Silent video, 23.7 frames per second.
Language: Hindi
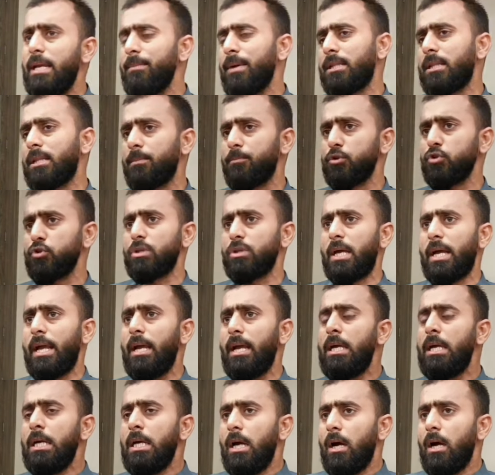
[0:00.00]
मैदर पंजोता है
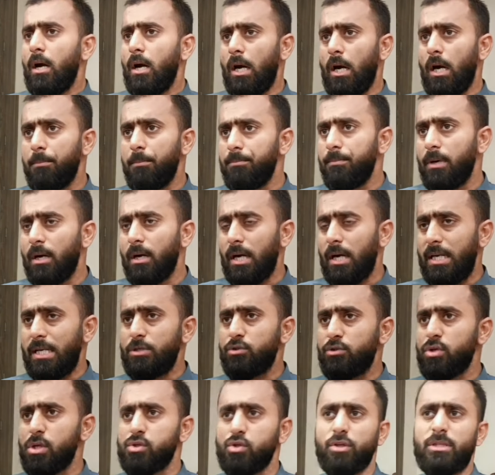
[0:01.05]

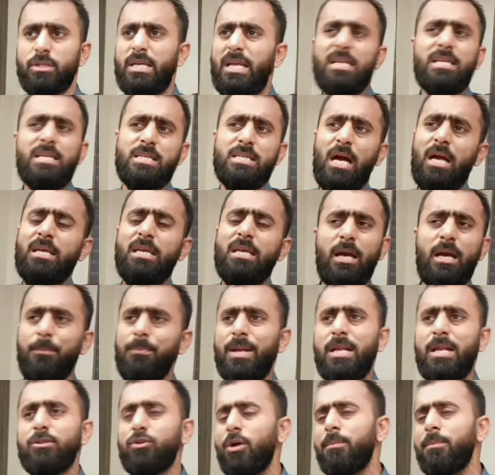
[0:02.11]
खालिद चौधरी यंग ये
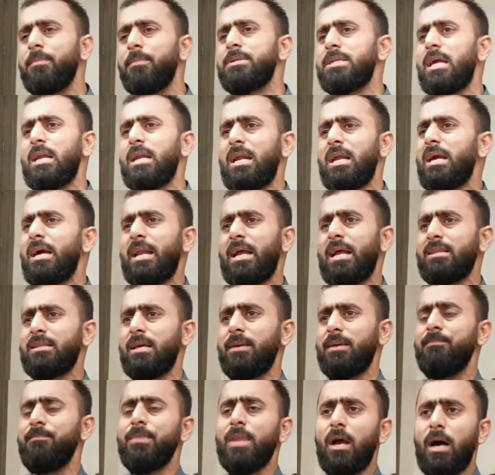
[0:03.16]
अपने तौर पर बेचारे लगे रहते हैं
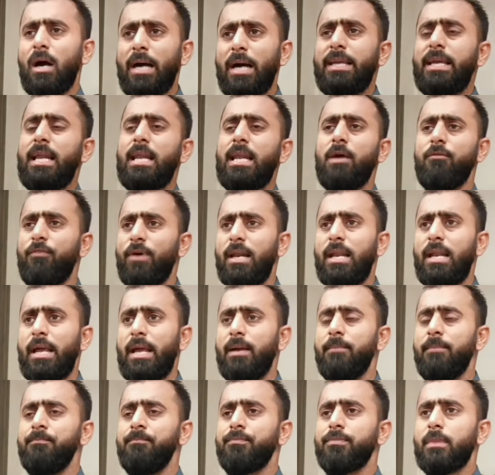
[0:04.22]
आई वाले हैं
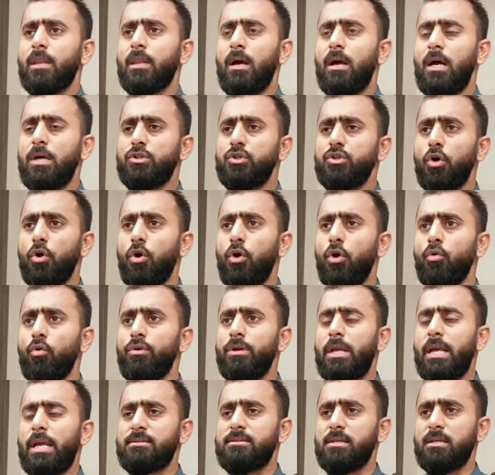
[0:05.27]
जो
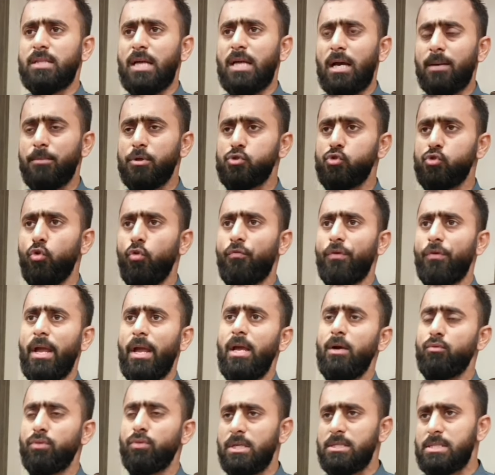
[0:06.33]
उनके सरदार मसरूफ हैं
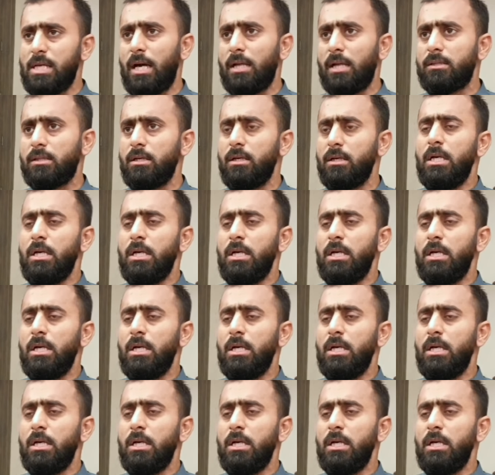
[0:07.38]
उनके साथ